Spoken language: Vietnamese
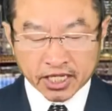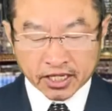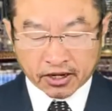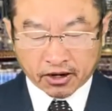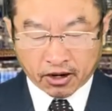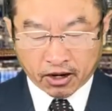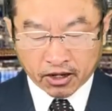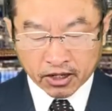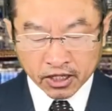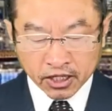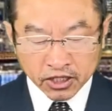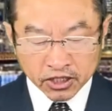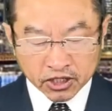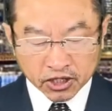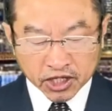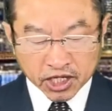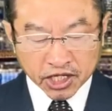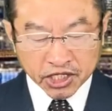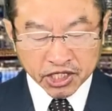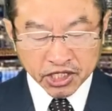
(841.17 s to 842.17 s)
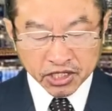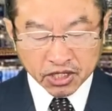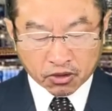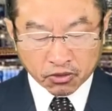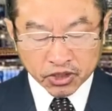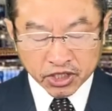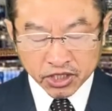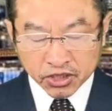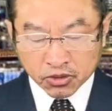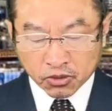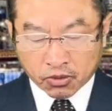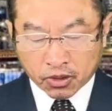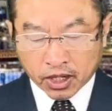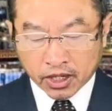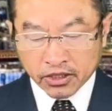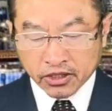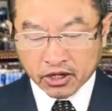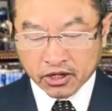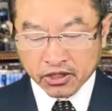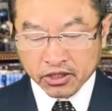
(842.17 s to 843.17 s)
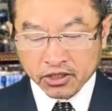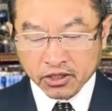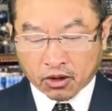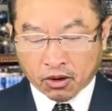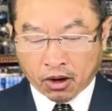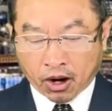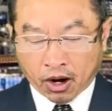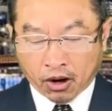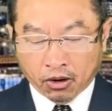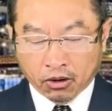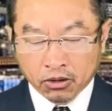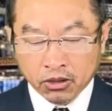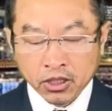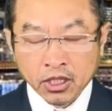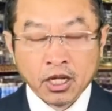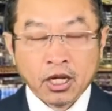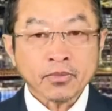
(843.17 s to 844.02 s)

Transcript: nó cho cái sinh tàu sĩ tua nhớ trâu hậu